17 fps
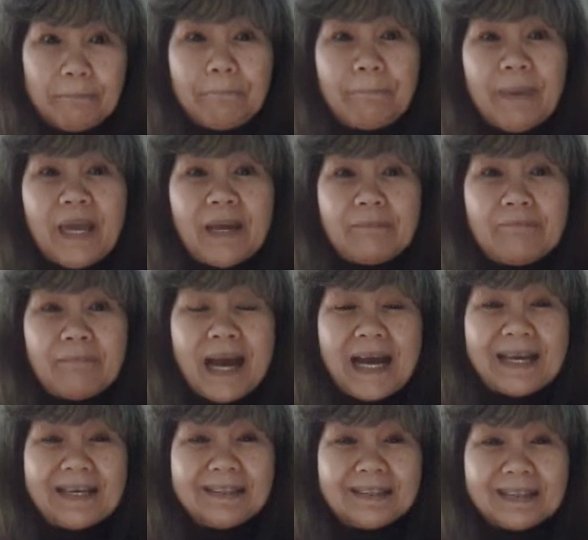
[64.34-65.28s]
เป็น
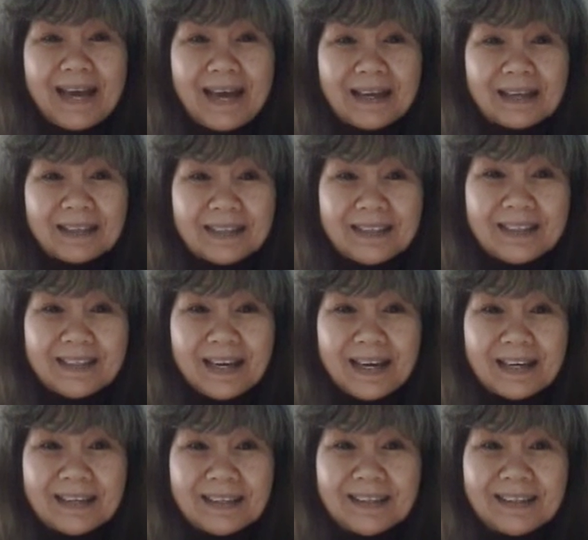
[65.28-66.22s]
ไม้ตะเคี
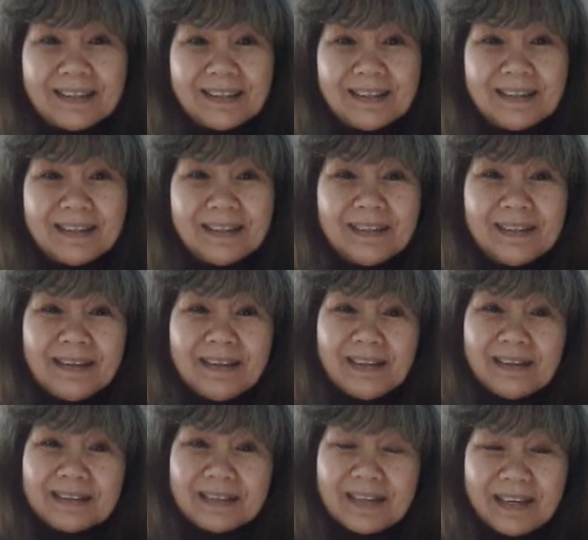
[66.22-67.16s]
ยน
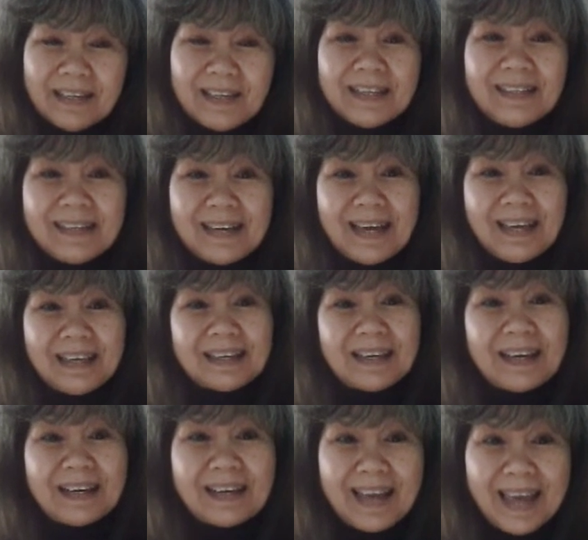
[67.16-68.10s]
ชนิดไหน
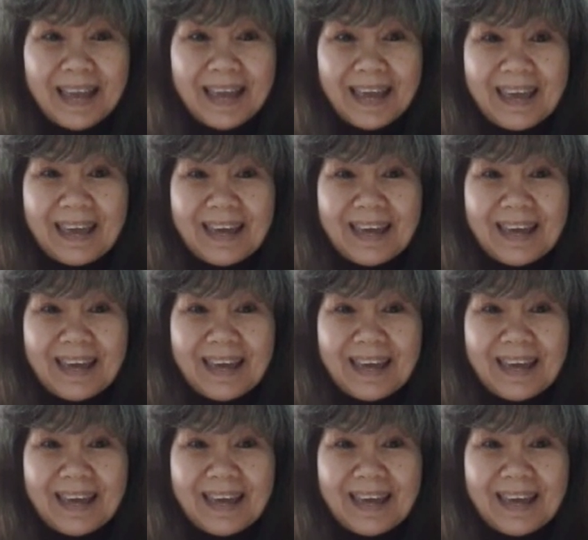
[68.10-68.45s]
กันแน่